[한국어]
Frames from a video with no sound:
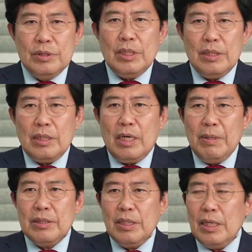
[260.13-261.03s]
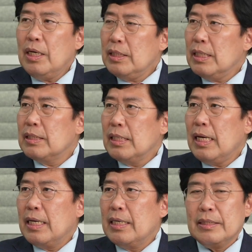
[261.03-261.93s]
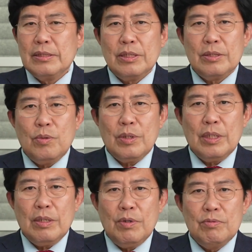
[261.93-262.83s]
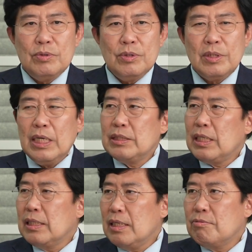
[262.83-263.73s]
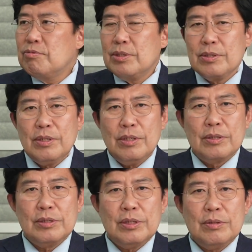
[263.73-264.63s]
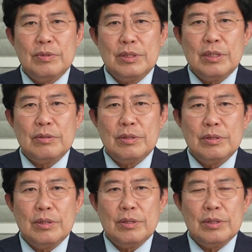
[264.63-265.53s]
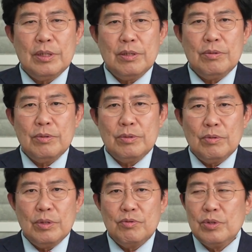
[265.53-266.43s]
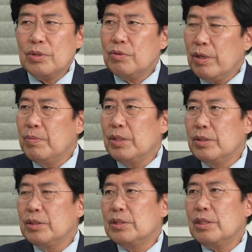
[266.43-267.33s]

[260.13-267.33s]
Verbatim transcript: 이제 하반기에 해야 되는데 네. 이제 그게 먼 구성이 아직 안 되고 있어서 지금 이제 저 제대로 원구성이 되면은